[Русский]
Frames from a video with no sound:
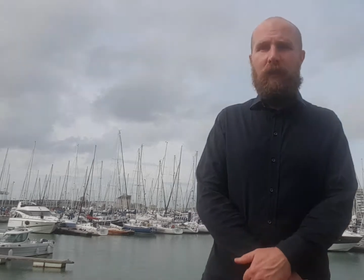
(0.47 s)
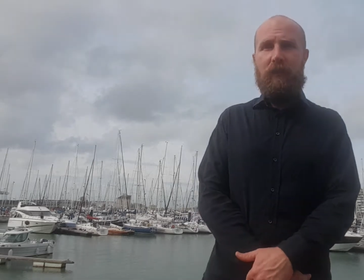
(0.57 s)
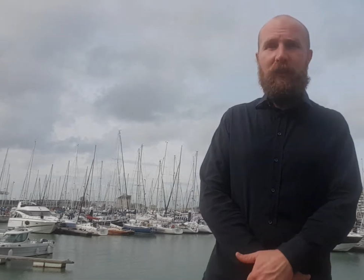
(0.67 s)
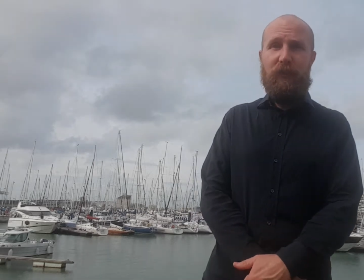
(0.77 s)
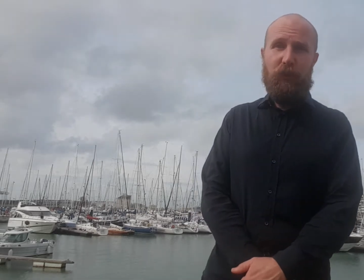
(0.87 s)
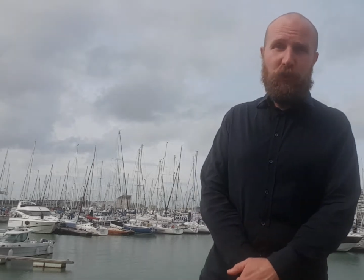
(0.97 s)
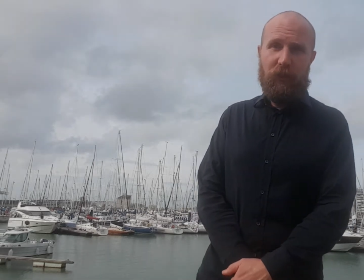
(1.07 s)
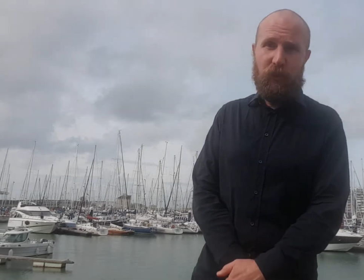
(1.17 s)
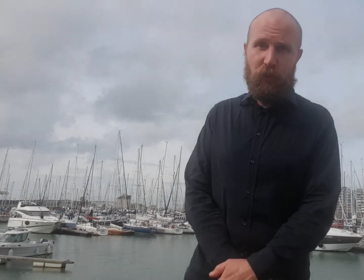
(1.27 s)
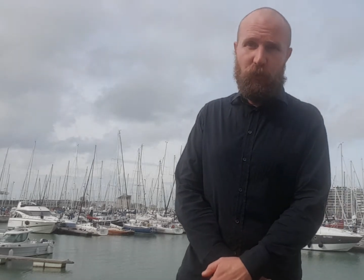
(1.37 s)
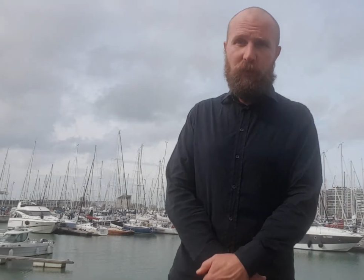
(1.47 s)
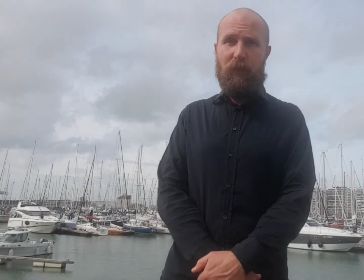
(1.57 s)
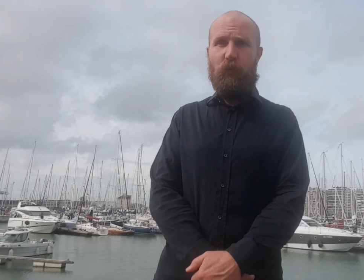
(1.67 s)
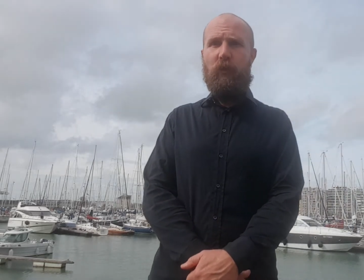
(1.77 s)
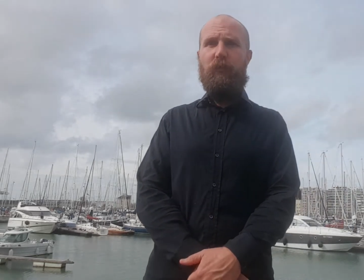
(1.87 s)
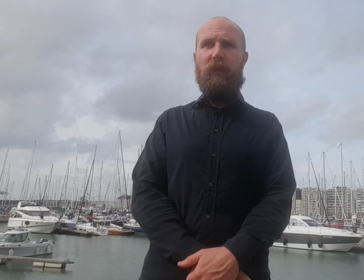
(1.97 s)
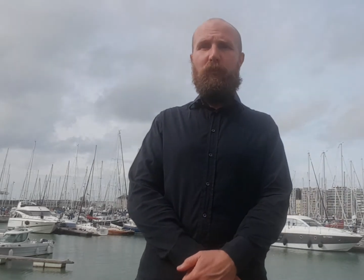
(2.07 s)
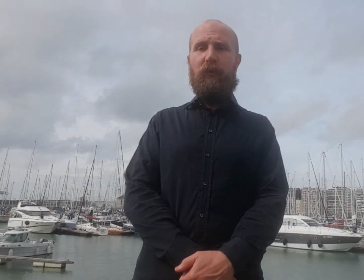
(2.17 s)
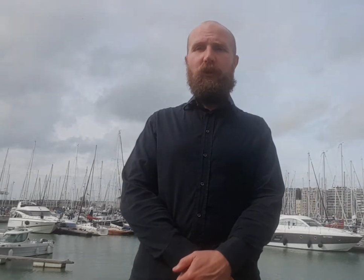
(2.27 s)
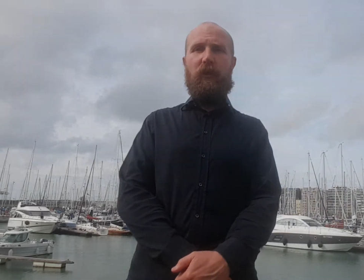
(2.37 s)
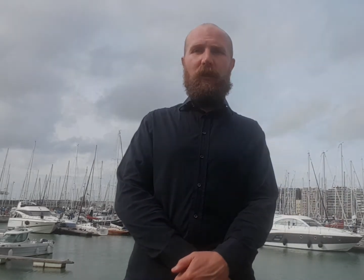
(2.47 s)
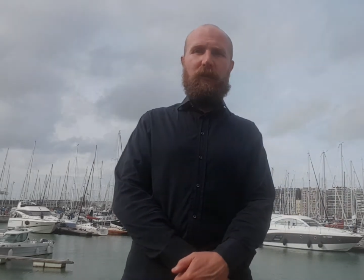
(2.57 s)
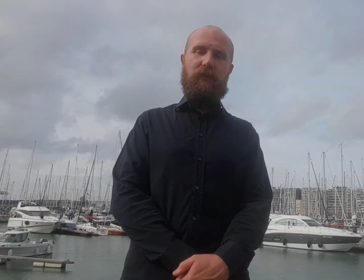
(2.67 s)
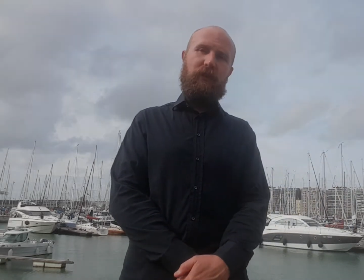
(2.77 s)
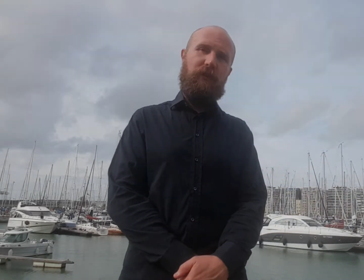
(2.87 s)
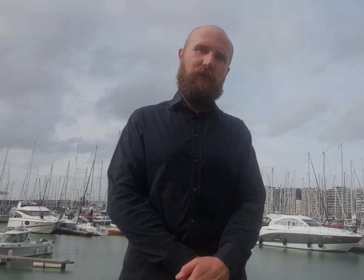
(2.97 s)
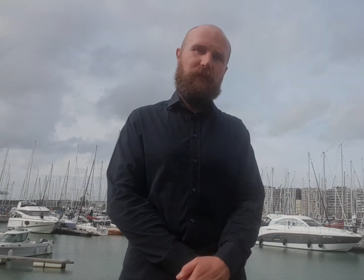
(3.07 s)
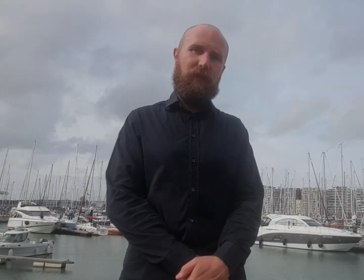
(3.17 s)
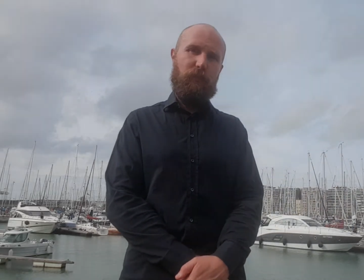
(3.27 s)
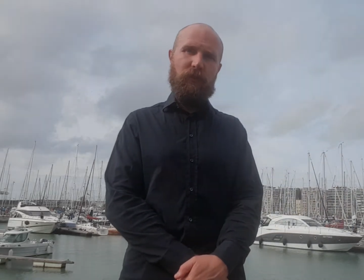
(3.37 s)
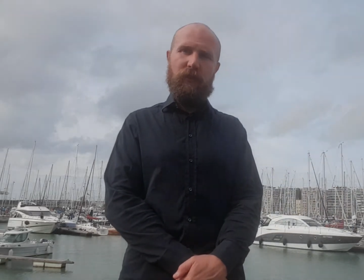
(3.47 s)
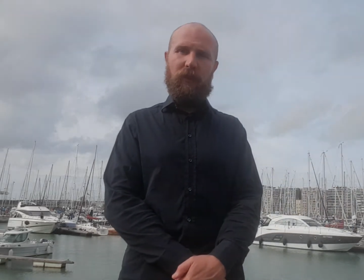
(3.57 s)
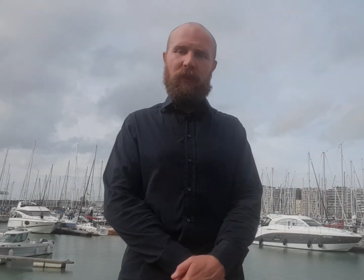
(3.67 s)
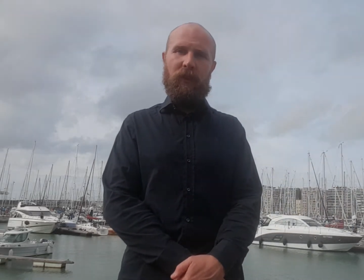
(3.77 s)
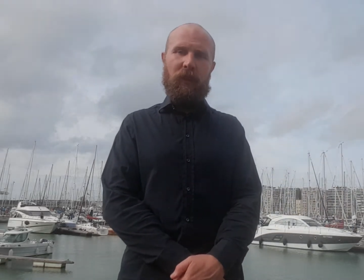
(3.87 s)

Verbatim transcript: я сейчас шел домой, и мне пришла интересная мысль,